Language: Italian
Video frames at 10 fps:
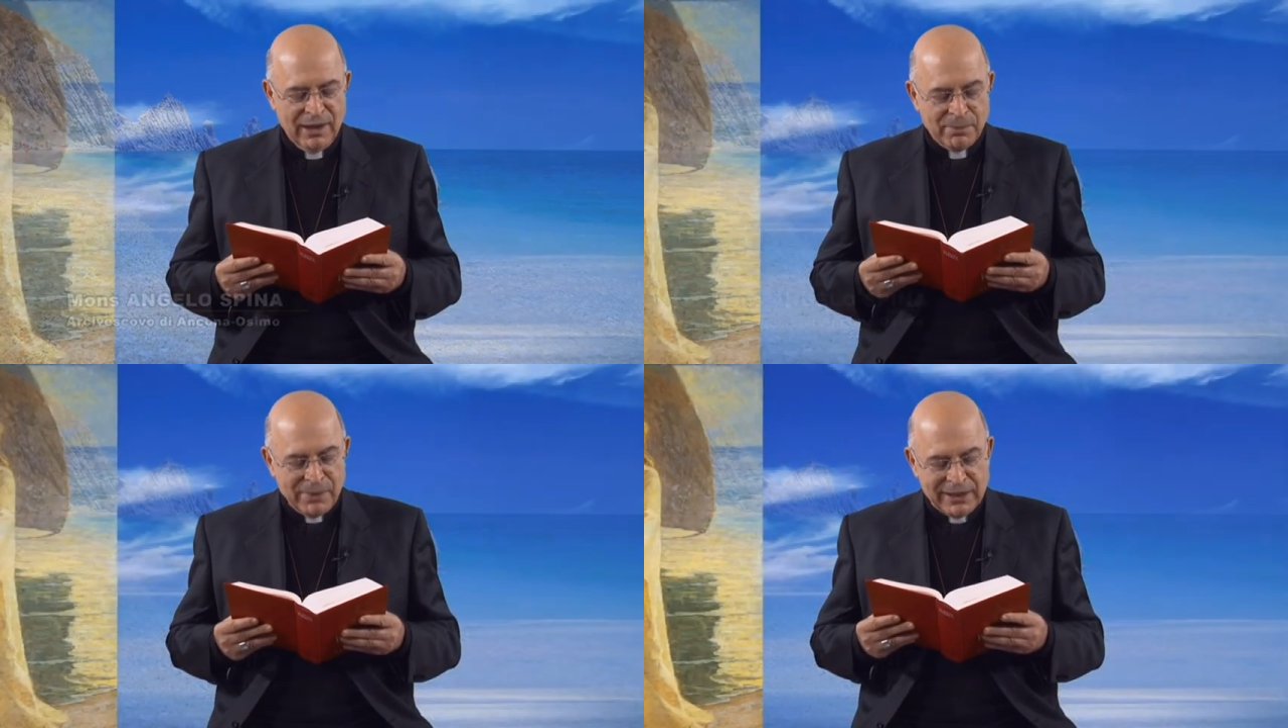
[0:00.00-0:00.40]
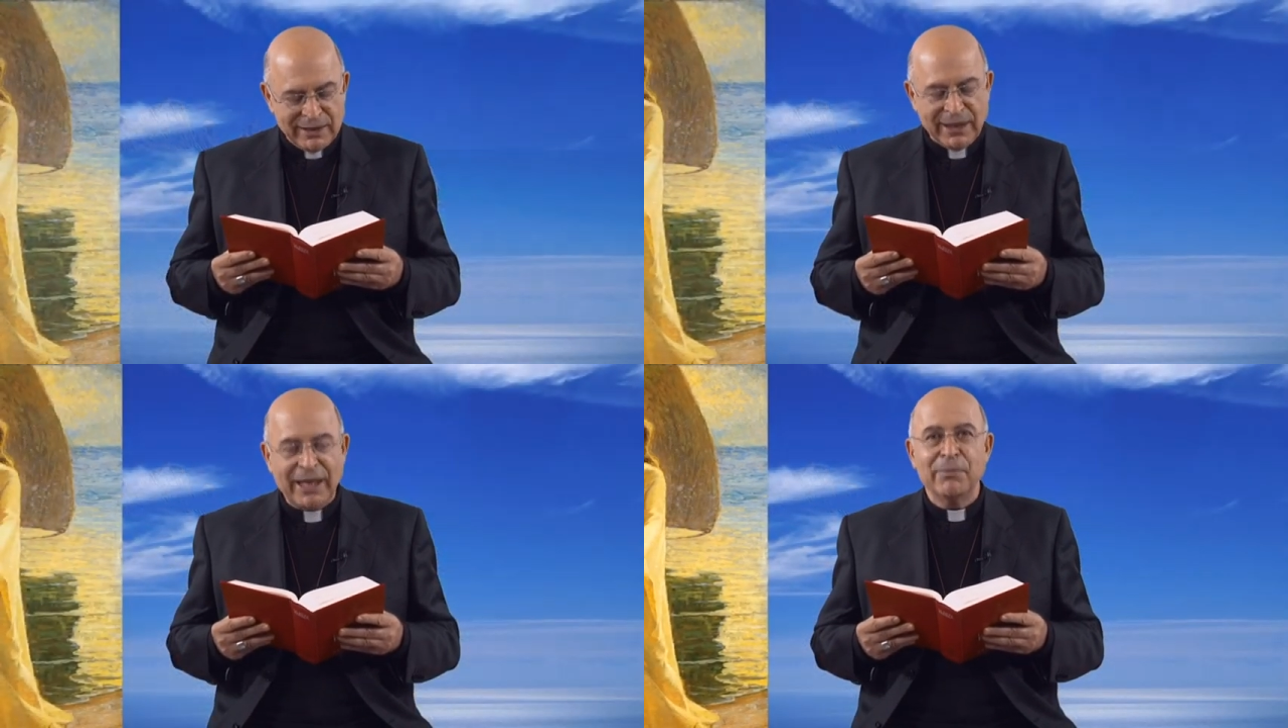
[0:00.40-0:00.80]

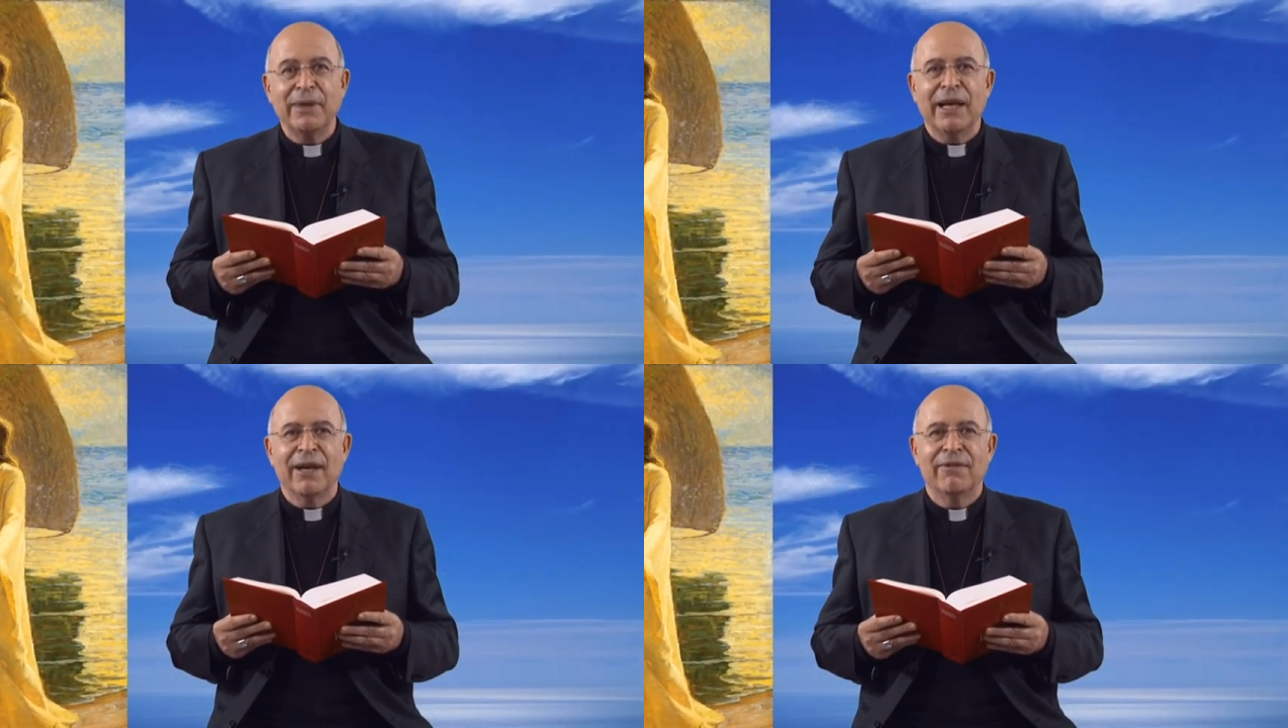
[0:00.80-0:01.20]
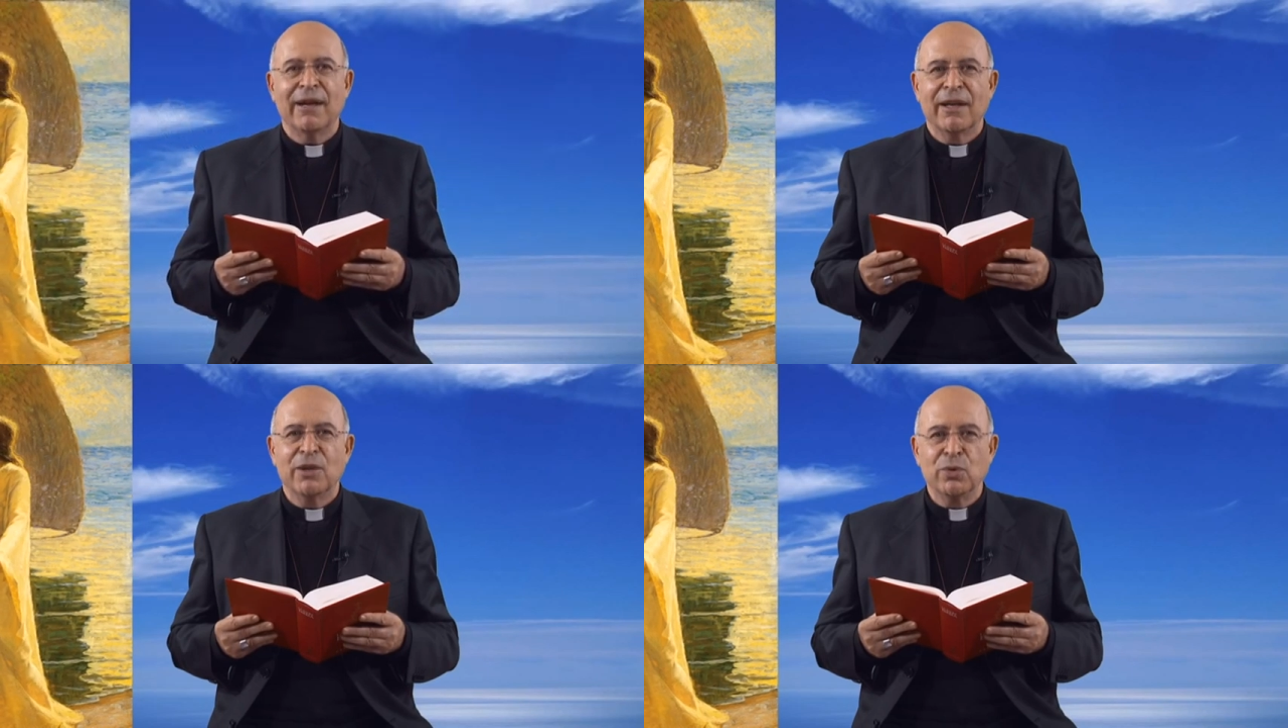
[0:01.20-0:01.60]
Mentre
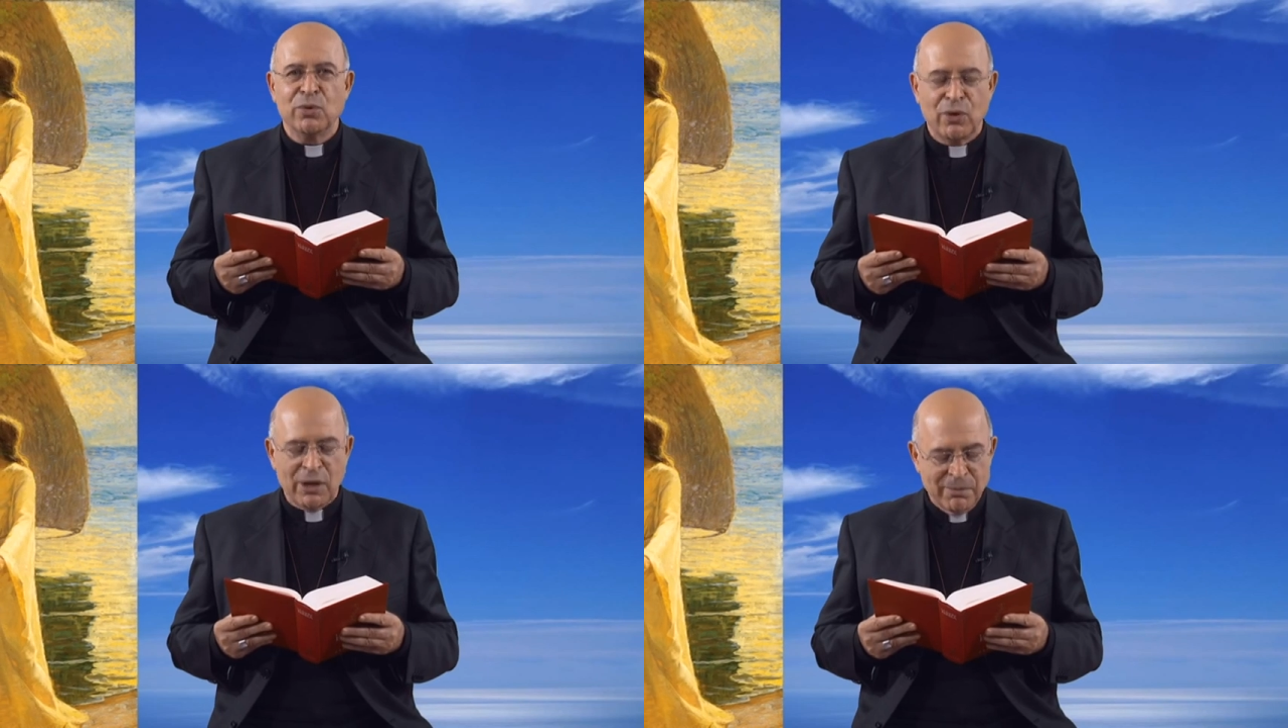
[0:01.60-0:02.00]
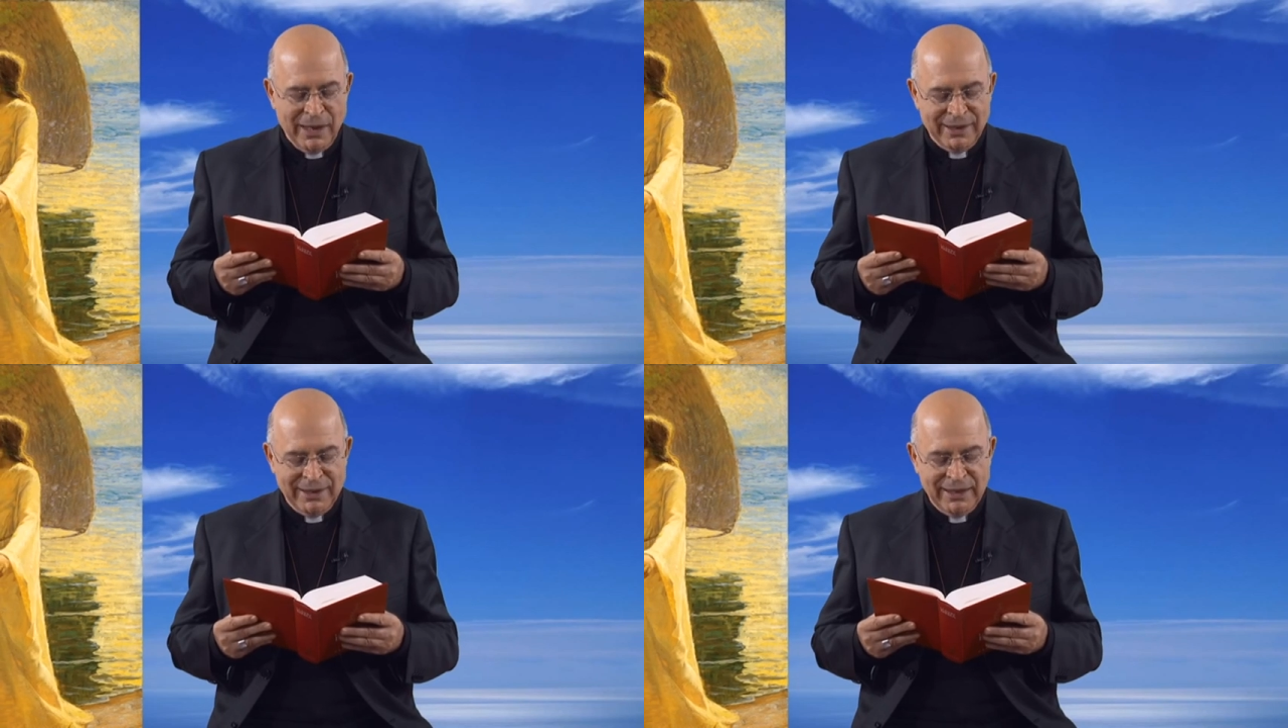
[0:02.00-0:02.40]
camminava lungo il
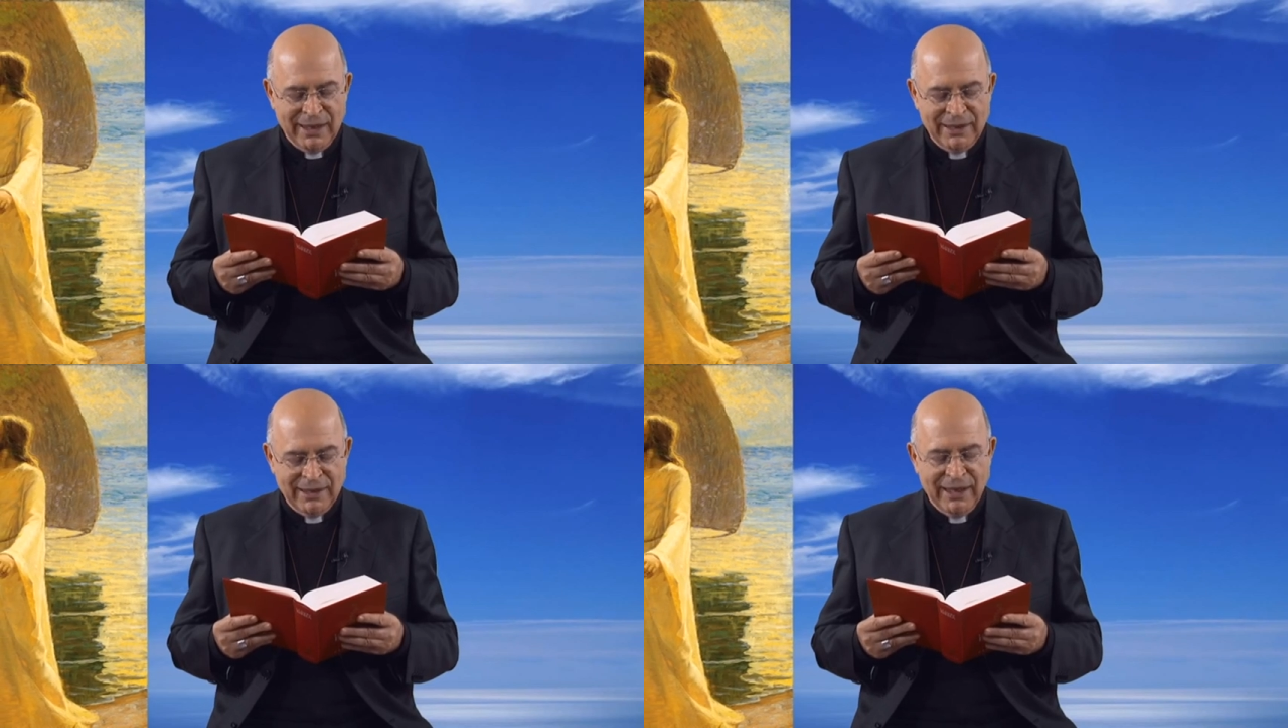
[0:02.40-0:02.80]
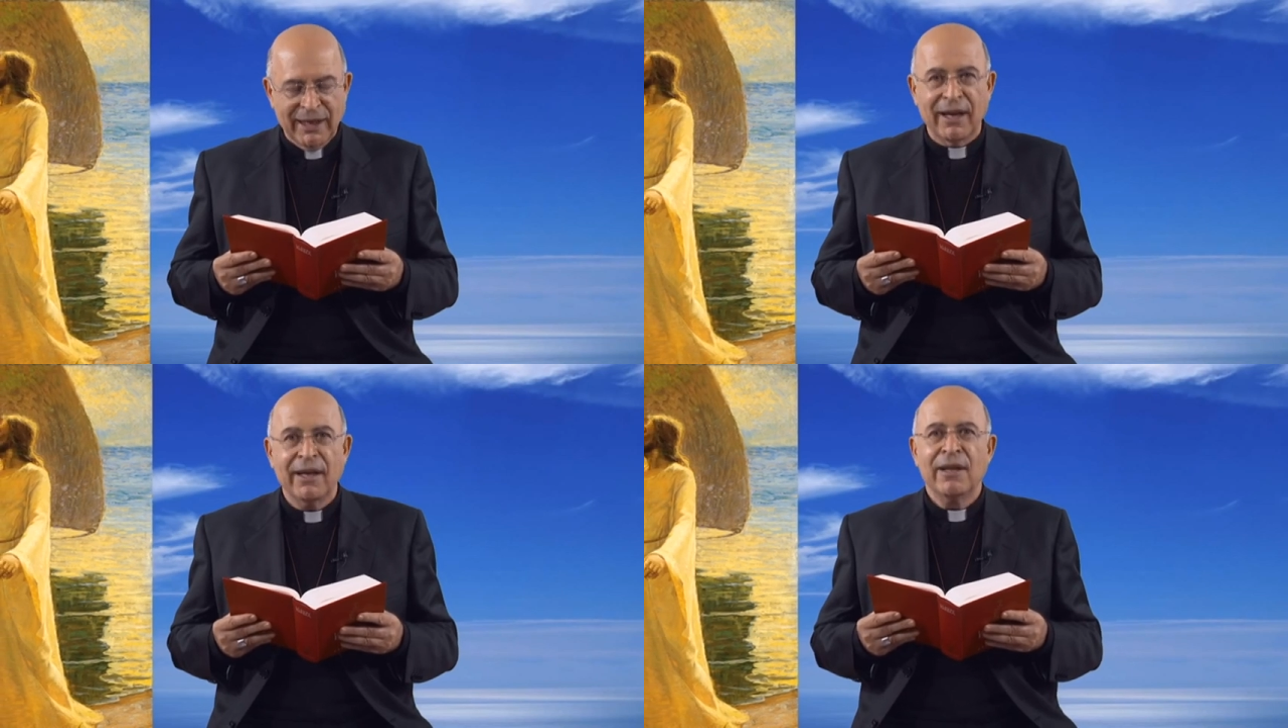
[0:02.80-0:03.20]
mare di
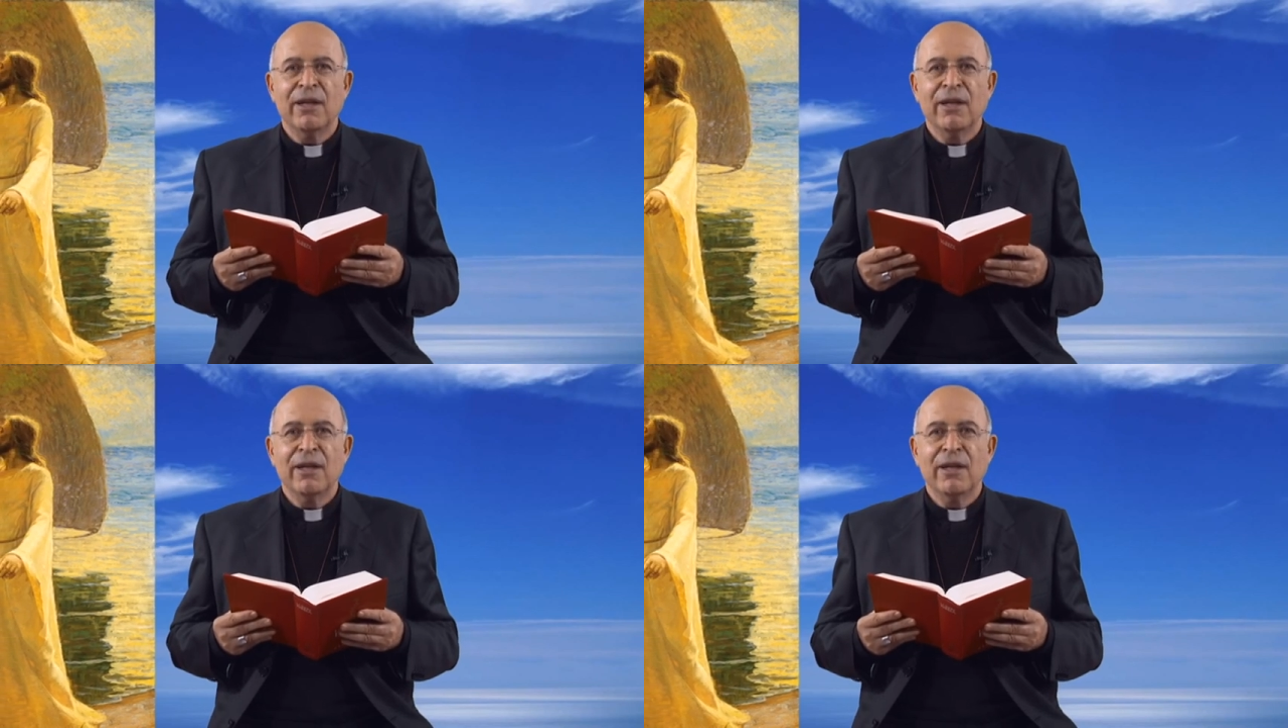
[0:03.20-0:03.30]
Galilea,